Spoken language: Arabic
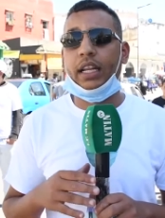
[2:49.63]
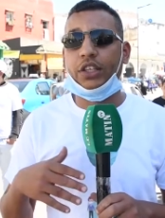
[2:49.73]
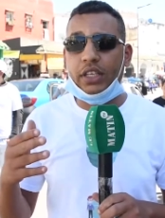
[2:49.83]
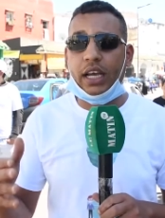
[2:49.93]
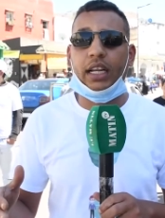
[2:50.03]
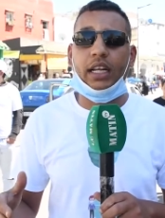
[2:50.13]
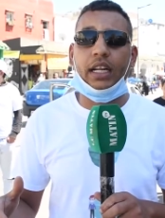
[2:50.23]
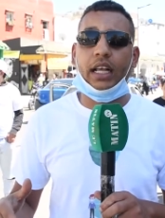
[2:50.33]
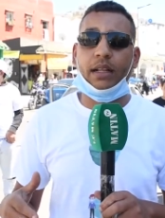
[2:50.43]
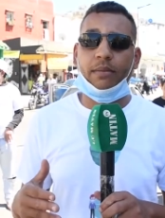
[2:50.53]
نشتغل
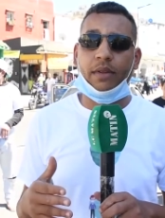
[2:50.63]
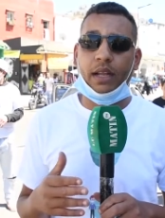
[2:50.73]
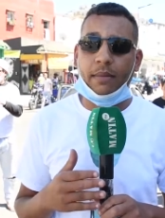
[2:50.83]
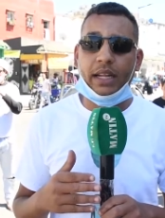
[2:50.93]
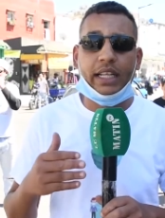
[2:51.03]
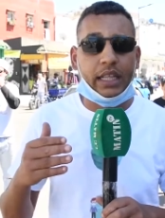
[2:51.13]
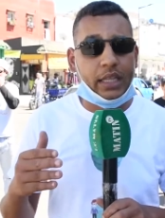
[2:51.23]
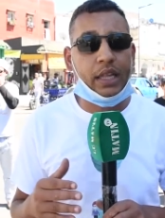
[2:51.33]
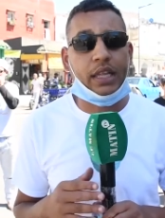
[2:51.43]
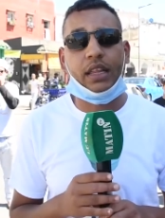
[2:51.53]
على هذه العمليه ديال
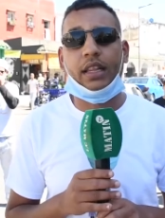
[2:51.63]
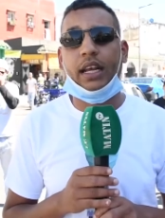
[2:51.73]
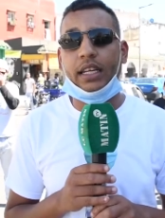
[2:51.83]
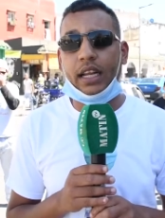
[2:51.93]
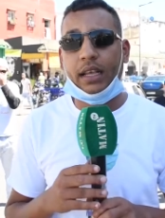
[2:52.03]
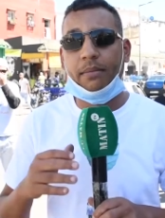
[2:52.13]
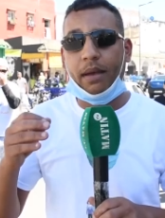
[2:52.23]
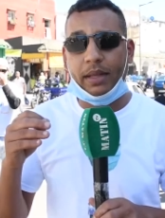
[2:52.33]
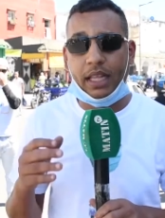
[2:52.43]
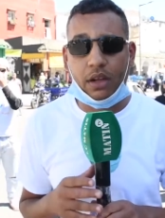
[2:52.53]
التحسيس لان
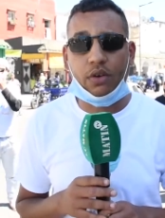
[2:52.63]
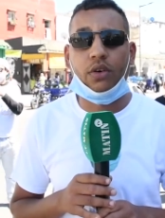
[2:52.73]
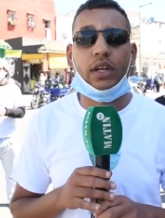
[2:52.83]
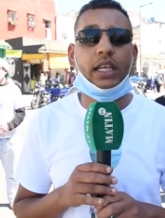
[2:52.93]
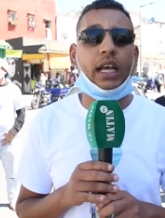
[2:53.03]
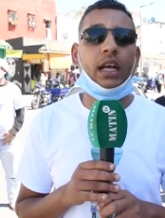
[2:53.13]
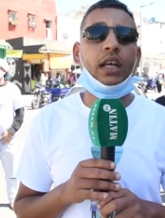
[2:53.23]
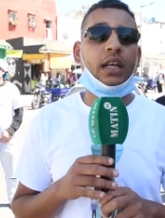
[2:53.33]
الكمامه ضروريه